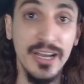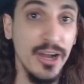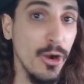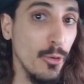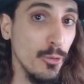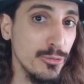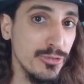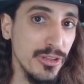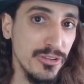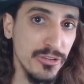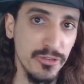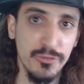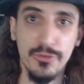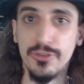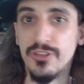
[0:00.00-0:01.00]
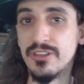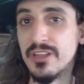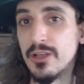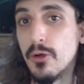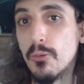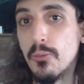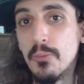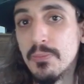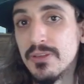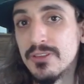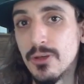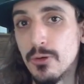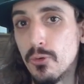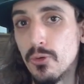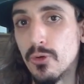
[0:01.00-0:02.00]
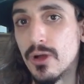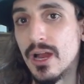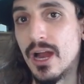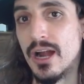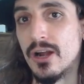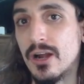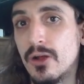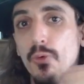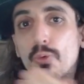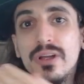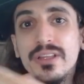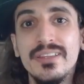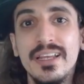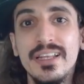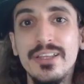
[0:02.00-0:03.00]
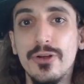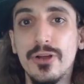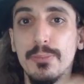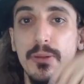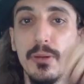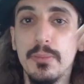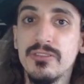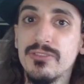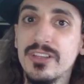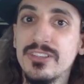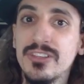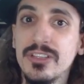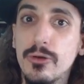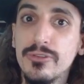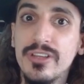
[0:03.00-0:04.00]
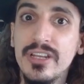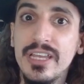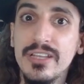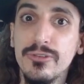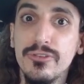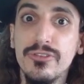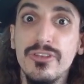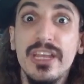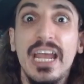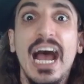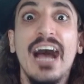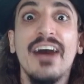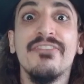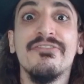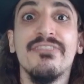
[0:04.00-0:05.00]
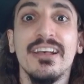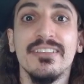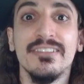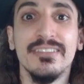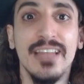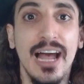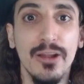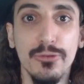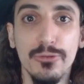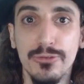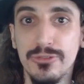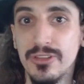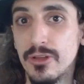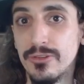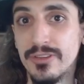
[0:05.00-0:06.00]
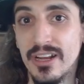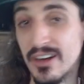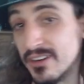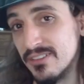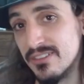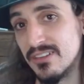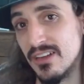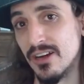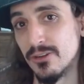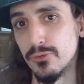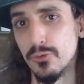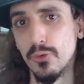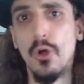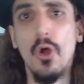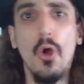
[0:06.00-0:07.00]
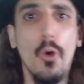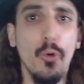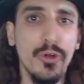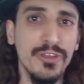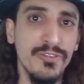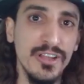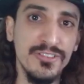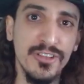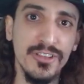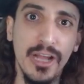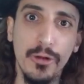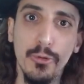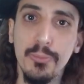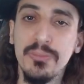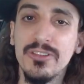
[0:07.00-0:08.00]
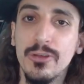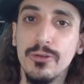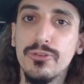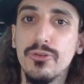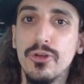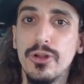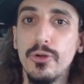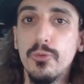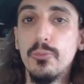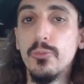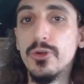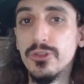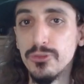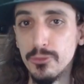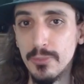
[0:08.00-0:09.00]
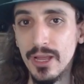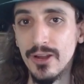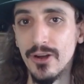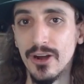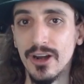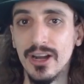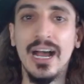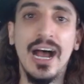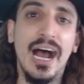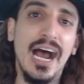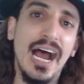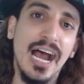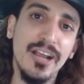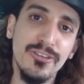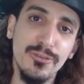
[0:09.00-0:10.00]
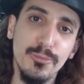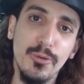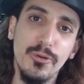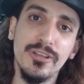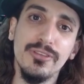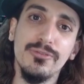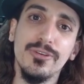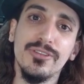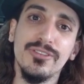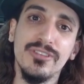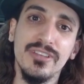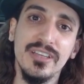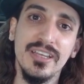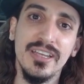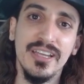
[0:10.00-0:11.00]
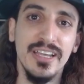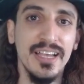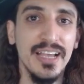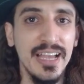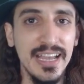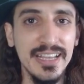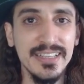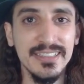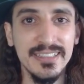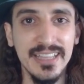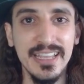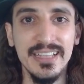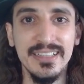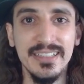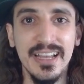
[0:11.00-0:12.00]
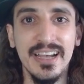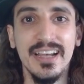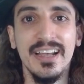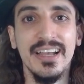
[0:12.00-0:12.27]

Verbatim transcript: Ou seja, se você tem como opção colocar o anterior, que pelo menos vai te dar o direito de afastá-lo se não der certo, ou que vai te dar a opção de escolher um muito melhor, acho bom que você entenda